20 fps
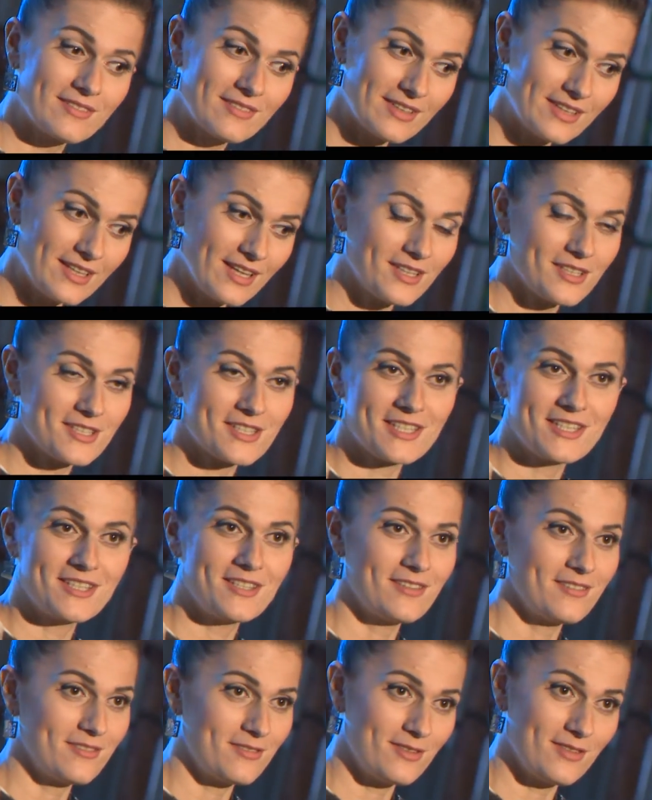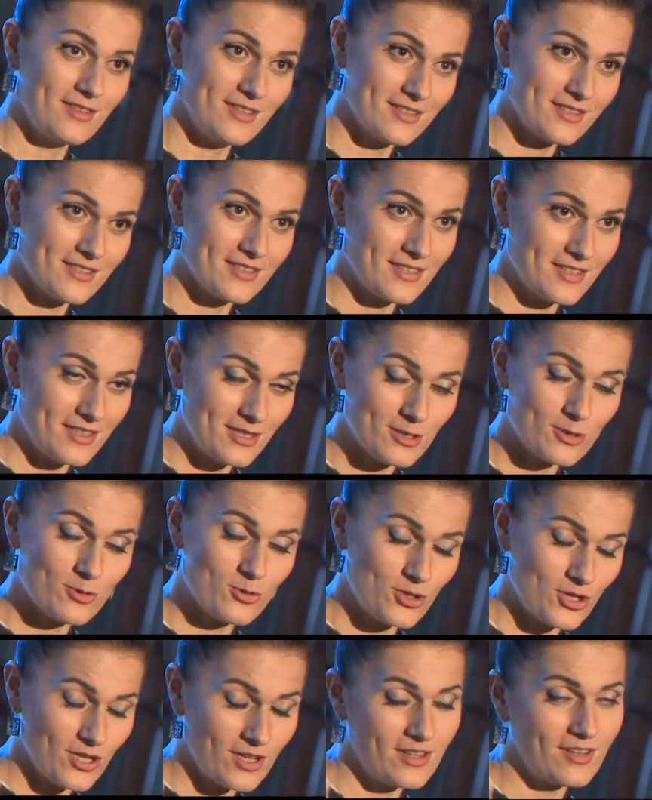я на сцене не, не
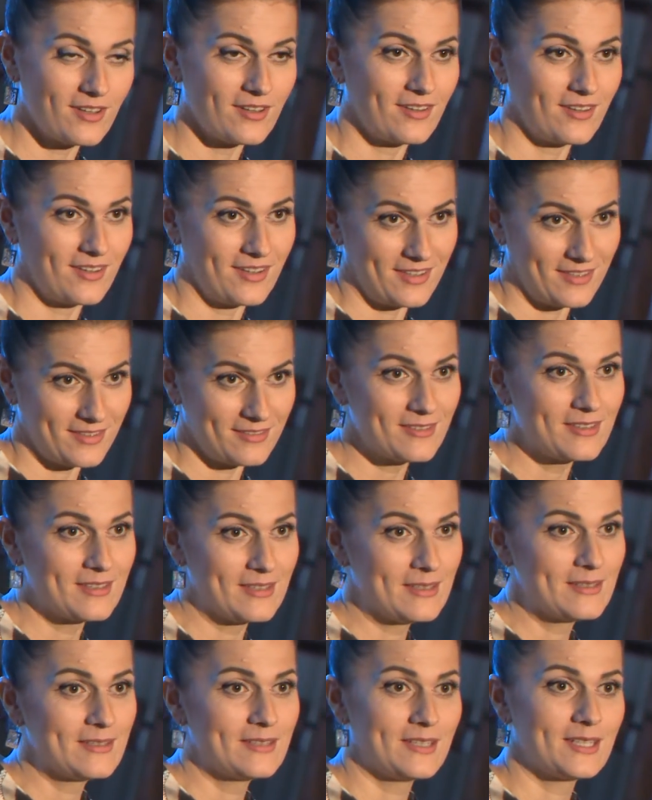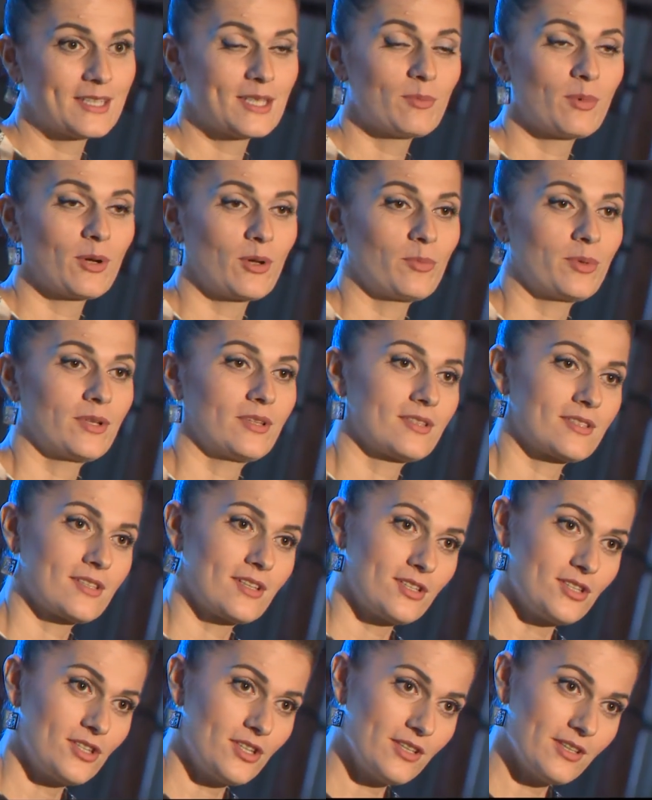случайно, а это мое
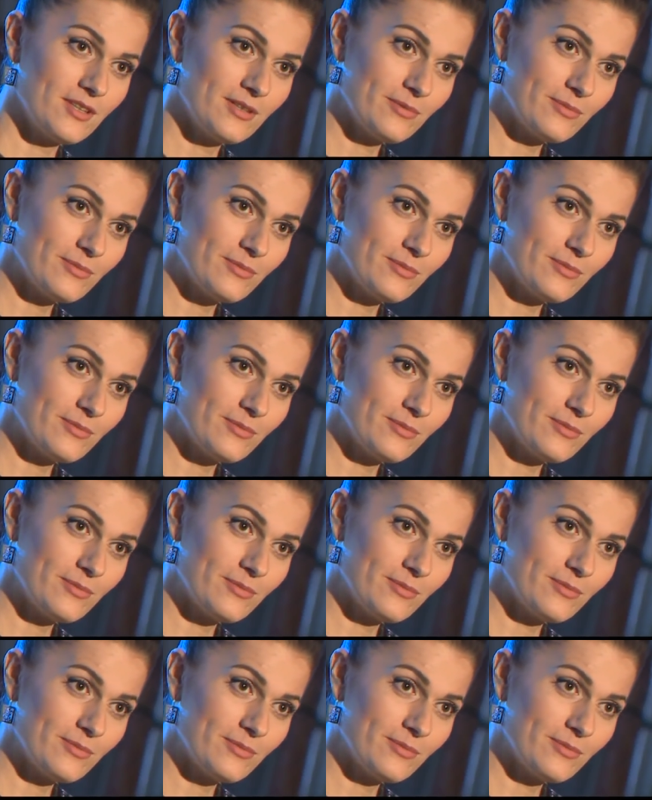предназначение.